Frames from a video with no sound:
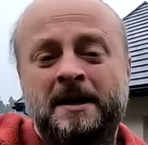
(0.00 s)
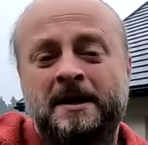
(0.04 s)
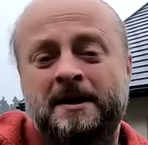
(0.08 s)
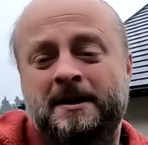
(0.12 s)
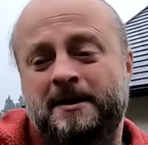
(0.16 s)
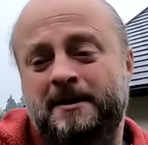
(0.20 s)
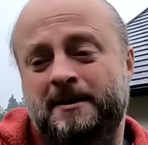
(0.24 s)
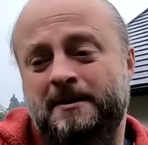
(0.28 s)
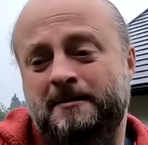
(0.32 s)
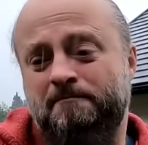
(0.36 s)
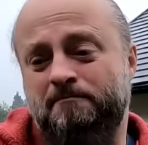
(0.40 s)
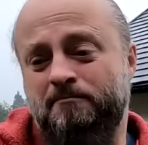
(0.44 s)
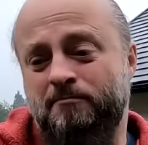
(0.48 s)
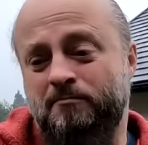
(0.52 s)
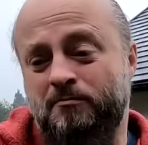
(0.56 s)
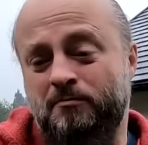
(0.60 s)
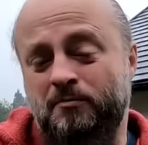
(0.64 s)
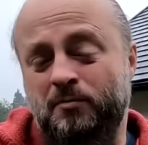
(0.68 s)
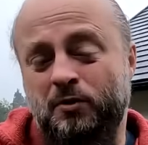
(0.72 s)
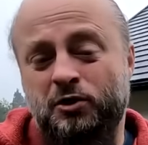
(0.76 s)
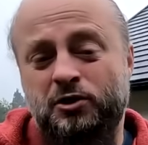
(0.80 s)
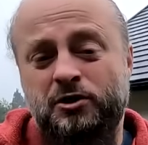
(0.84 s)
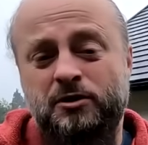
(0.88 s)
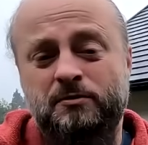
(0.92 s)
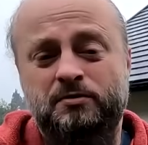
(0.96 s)
E,
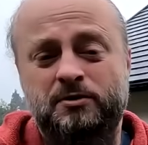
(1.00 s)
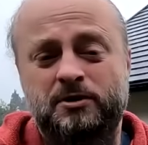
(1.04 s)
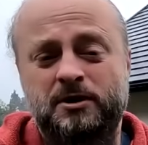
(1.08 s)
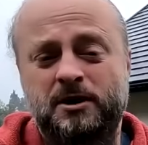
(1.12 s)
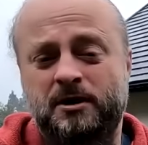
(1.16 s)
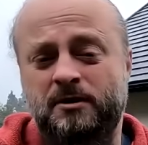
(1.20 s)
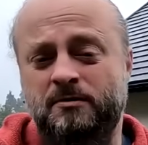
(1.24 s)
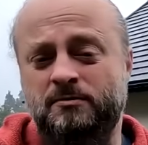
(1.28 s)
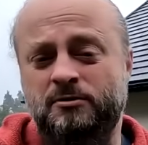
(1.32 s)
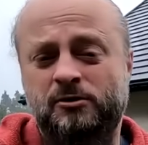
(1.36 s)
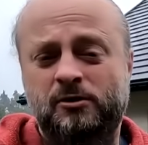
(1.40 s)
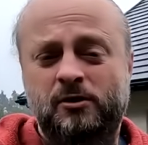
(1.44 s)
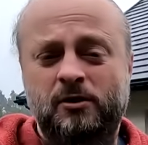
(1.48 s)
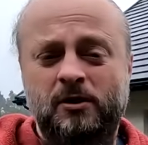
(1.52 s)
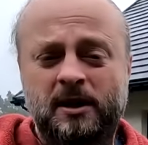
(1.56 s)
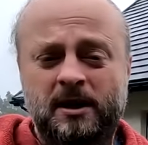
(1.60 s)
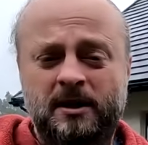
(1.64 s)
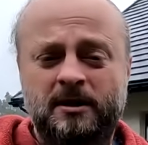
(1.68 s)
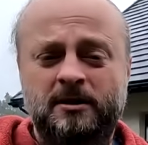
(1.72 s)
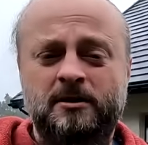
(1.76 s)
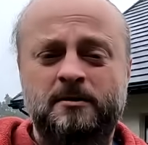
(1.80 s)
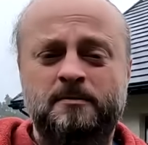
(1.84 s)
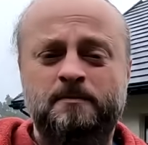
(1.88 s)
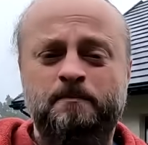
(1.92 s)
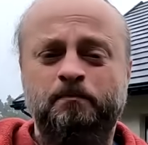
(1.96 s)
może przy jakimś
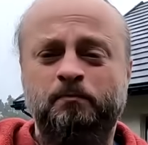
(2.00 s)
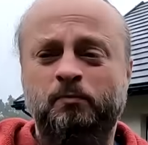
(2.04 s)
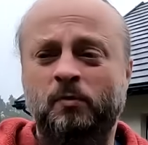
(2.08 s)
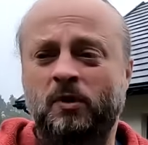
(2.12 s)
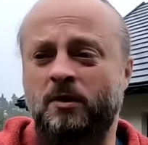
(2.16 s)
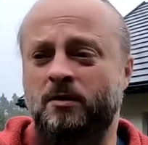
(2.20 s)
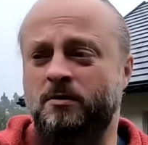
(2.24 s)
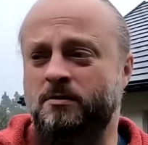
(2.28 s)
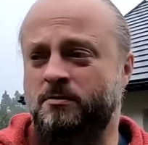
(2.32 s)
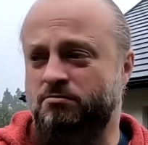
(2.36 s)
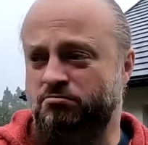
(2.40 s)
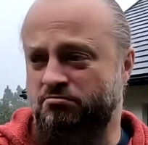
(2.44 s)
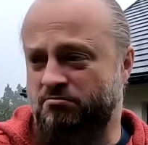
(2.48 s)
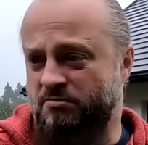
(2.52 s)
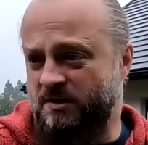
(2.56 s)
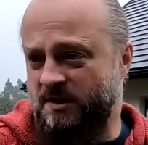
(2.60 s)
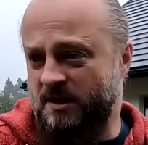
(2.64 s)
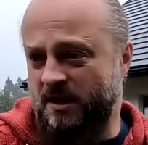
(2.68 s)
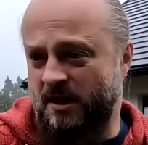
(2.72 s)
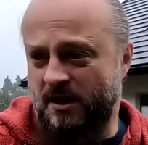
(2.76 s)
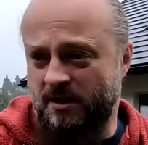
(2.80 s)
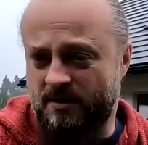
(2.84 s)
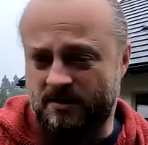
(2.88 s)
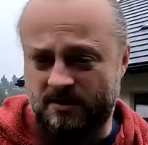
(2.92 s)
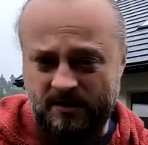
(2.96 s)
kolejnym, e,
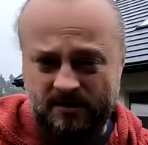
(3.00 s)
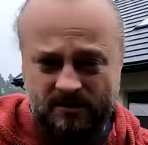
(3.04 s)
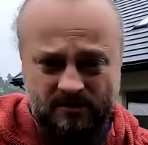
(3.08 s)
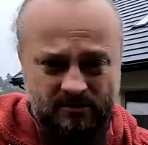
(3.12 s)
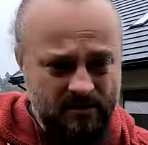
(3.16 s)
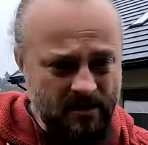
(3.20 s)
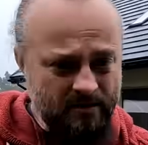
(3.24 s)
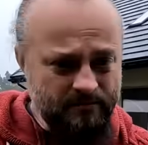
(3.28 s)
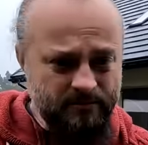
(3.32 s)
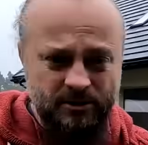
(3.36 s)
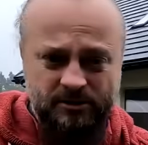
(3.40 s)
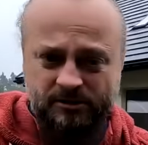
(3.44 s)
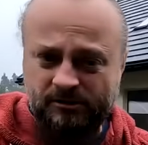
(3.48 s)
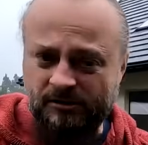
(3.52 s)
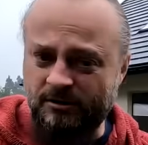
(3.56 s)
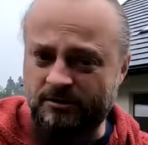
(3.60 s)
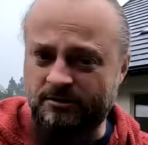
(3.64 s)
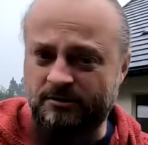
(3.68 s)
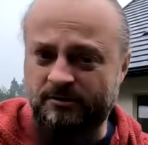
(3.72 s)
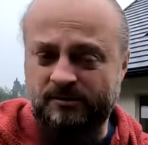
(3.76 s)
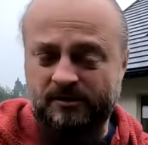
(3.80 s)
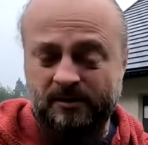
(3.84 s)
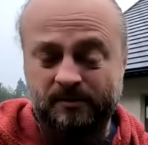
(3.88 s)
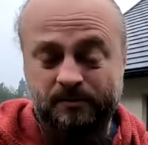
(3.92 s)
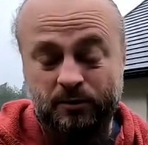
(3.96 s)
za, za kilka
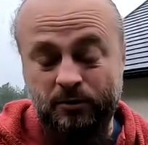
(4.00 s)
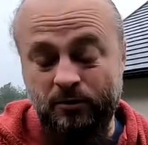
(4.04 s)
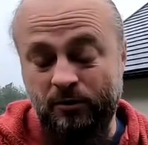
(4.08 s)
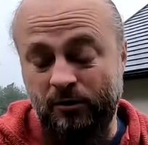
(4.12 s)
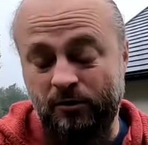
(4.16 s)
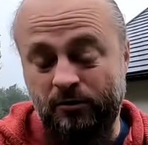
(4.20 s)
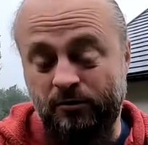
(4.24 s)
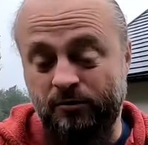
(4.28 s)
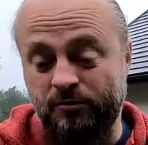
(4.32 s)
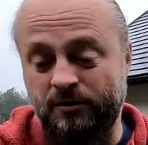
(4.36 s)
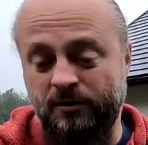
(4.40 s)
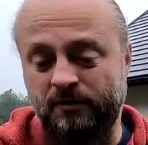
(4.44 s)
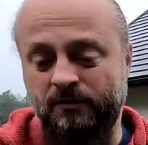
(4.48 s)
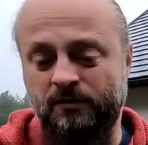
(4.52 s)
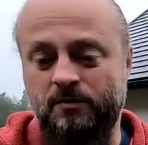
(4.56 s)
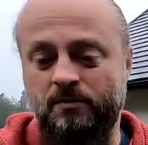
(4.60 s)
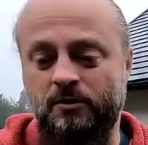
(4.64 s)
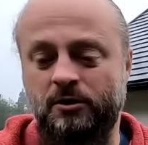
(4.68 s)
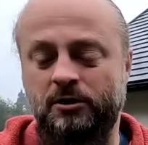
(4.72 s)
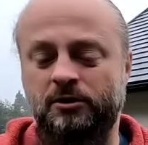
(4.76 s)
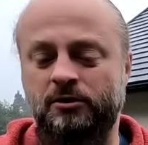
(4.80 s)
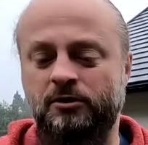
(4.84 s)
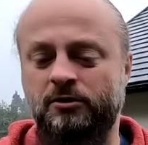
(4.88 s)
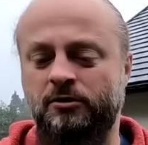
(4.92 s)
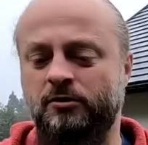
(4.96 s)
miesięcy, za pół roku, nie wiem
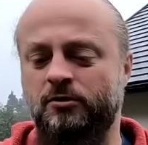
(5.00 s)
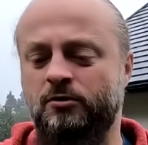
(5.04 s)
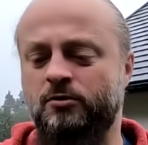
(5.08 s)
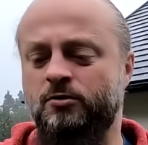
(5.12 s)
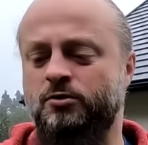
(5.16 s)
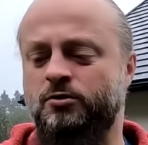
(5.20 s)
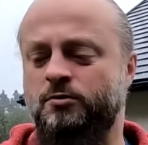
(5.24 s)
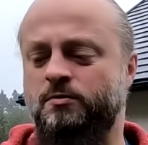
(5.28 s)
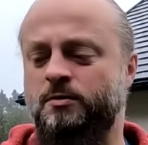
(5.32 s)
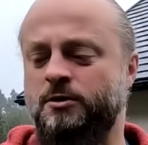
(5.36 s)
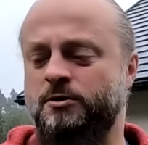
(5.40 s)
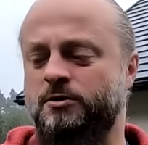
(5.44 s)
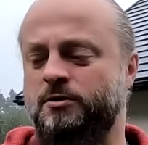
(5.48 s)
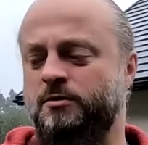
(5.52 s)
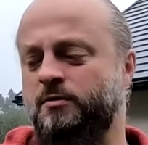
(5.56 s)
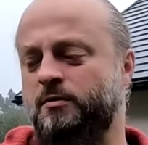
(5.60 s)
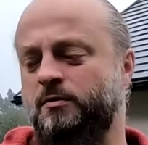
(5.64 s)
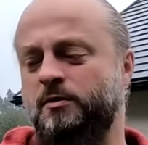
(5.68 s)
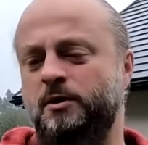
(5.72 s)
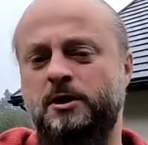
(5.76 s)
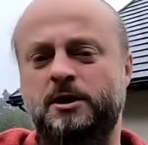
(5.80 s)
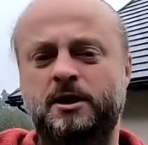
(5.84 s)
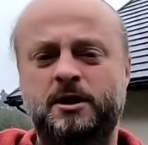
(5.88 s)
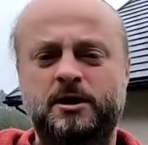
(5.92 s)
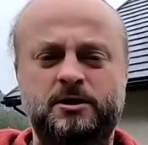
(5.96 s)
kiedy to już będziemy
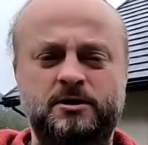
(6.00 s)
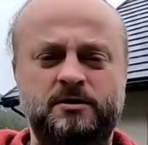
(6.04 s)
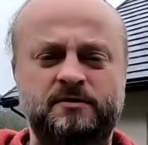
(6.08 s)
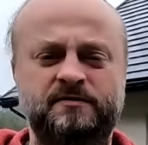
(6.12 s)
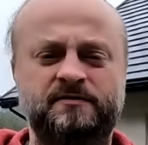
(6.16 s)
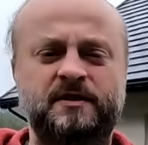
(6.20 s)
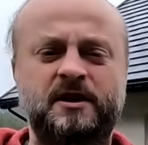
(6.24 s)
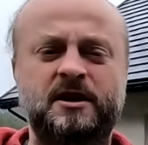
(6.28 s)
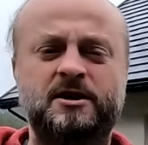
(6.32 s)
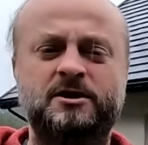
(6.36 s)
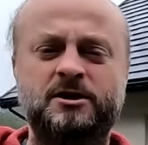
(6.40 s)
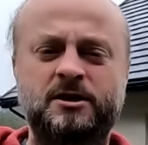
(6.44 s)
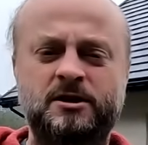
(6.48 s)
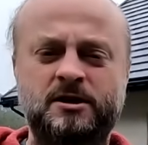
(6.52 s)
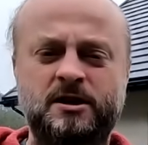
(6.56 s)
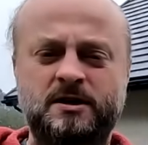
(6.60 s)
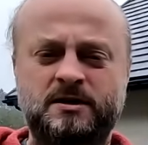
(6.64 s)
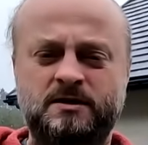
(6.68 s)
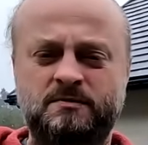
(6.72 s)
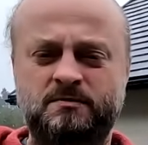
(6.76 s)
mieli jakieś wrażenia